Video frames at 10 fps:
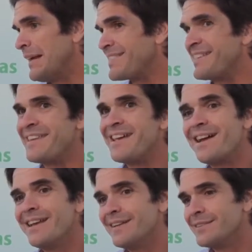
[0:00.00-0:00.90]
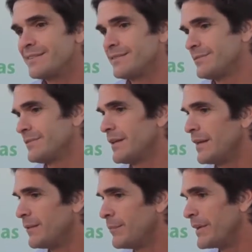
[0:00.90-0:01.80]
Las señales
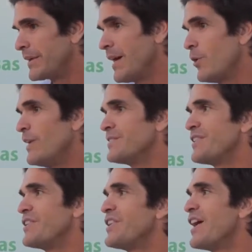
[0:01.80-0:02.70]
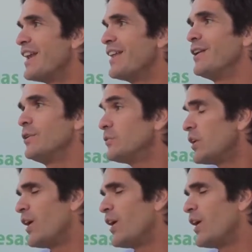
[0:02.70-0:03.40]
del este mercado, las señales del...